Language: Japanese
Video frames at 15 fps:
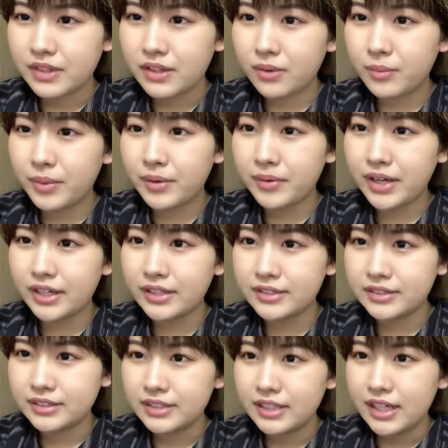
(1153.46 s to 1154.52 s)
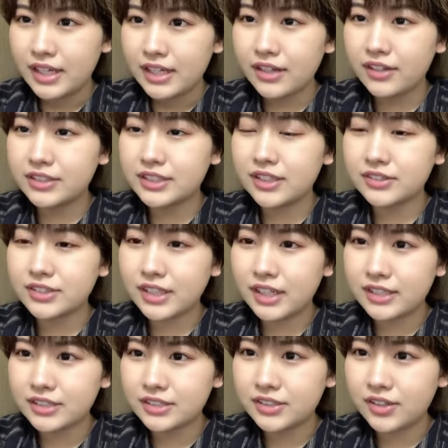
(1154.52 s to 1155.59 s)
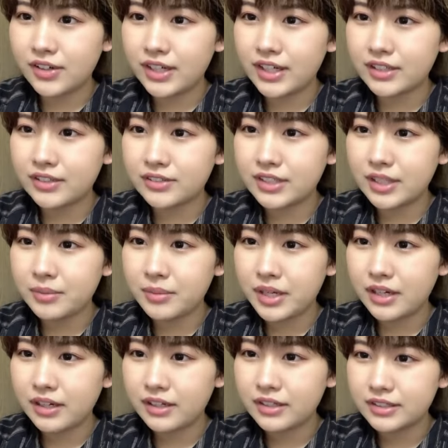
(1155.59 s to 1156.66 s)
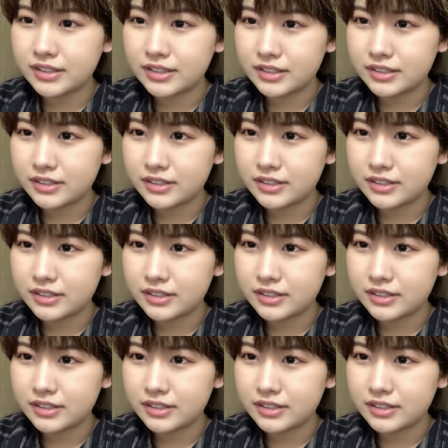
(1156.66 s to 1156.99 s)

こんばんは。キャロンさんお疲れじゅっこうありがとうございます。